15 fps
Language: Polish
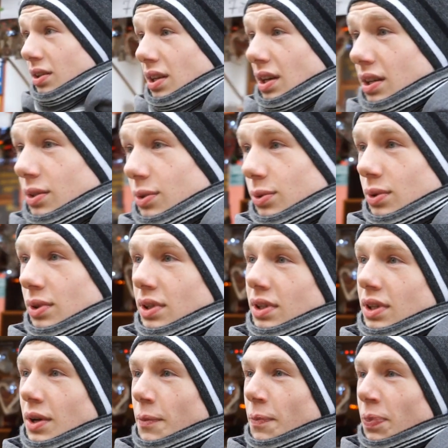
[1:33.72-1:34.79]
Jejku.
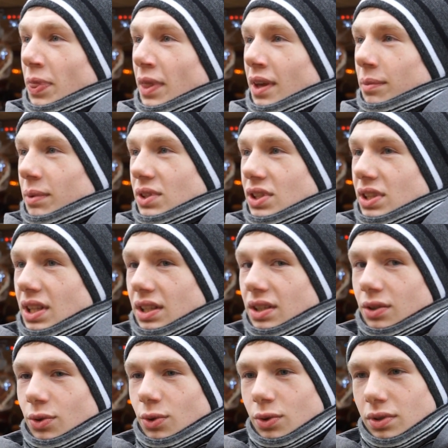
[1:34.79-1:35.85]
Będzie tak
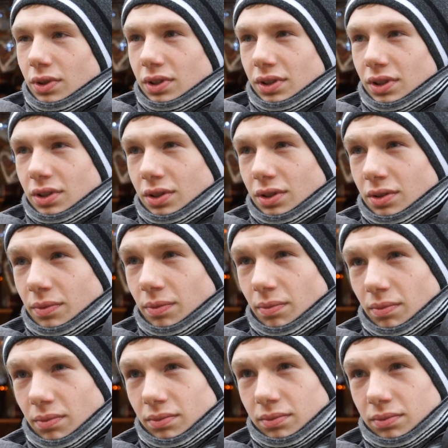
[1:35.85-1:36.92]

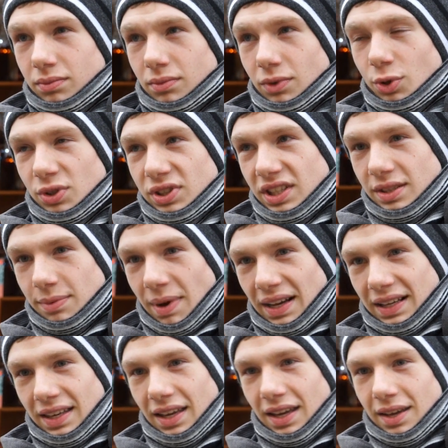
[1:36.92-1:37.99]
mm, kluski z
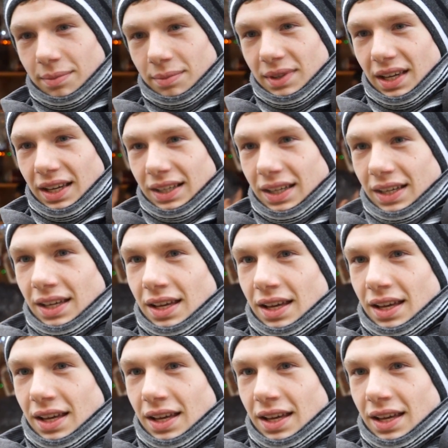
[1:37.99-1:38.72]
makiem, tak?